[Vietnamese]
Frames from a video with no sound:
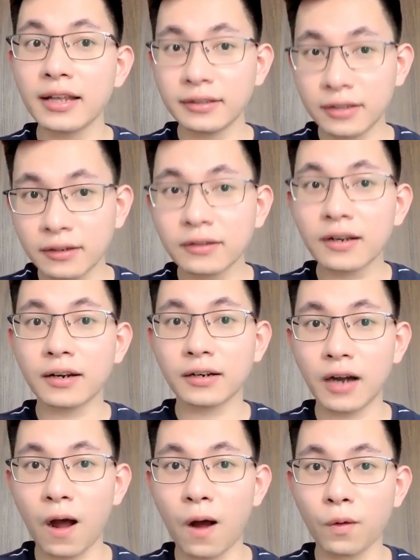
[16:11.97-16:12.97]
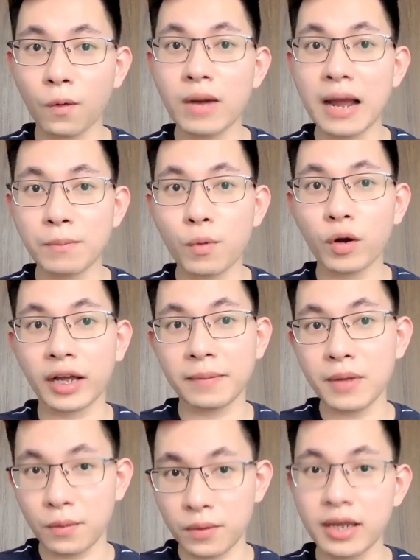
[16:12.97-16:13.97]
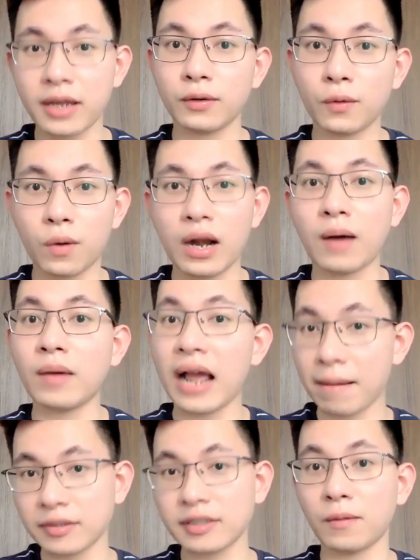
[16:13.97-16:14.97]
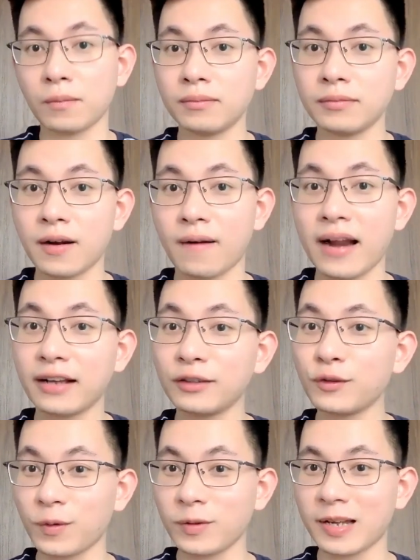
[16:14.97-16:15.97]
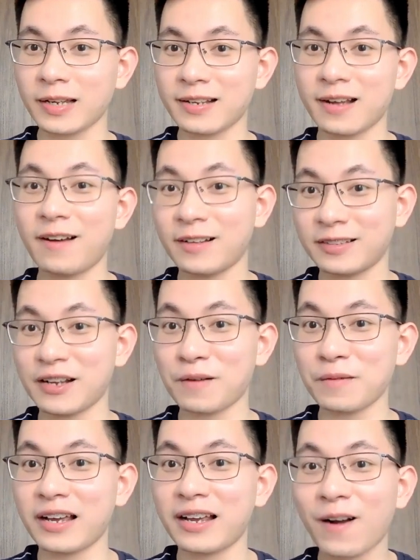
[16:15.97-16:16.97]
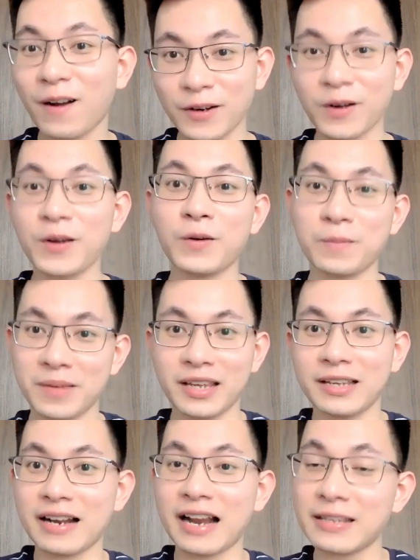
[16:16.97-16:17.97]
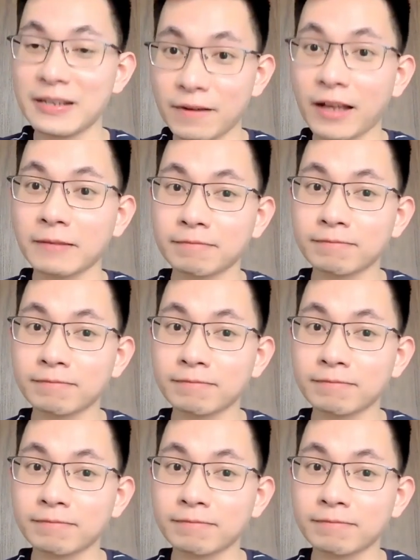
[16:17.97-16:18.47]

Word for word: nhưng đó cũng là một cái biểu hiện của lòng ham sống nó đang trỗi dậy ở trong cái con người của mị là như vậy